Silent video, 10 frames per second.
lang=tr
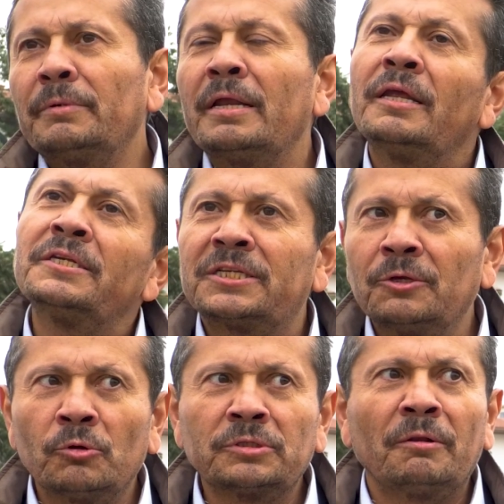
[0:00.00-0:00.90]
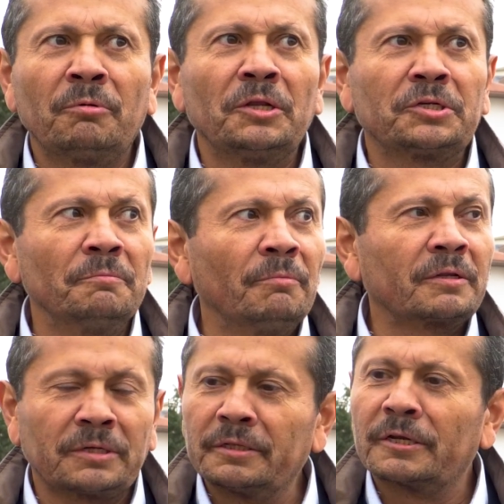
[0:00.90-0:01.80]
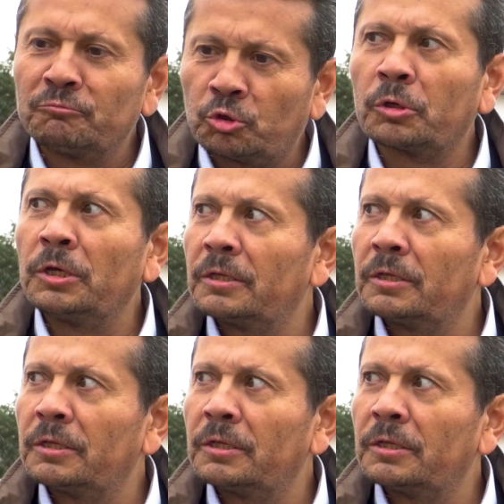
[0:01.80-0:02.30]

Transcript: ben eski özel bir ilişkim var tanırım çok